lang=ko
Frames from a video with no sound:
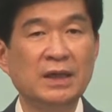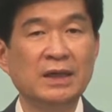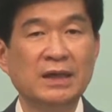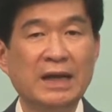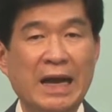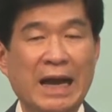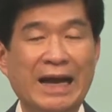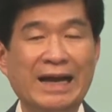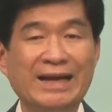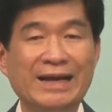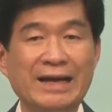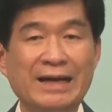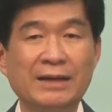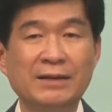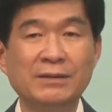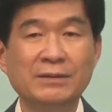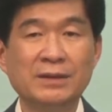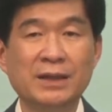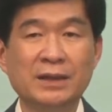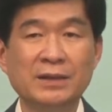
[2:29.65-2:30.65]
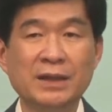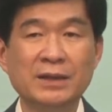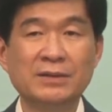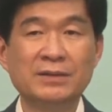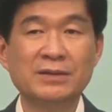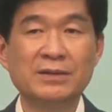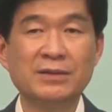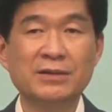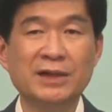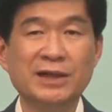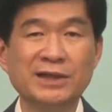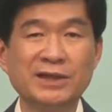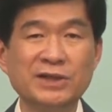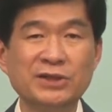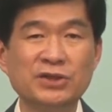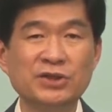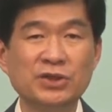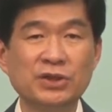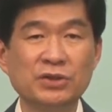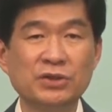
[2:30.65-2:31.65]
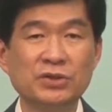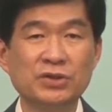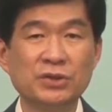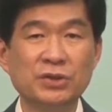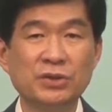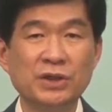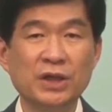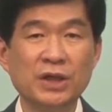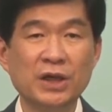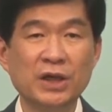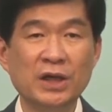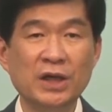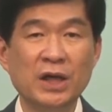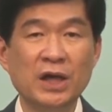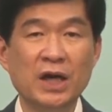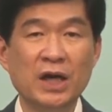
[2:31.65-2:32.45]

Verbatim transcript: 가나안 땅에 들어가기 직전에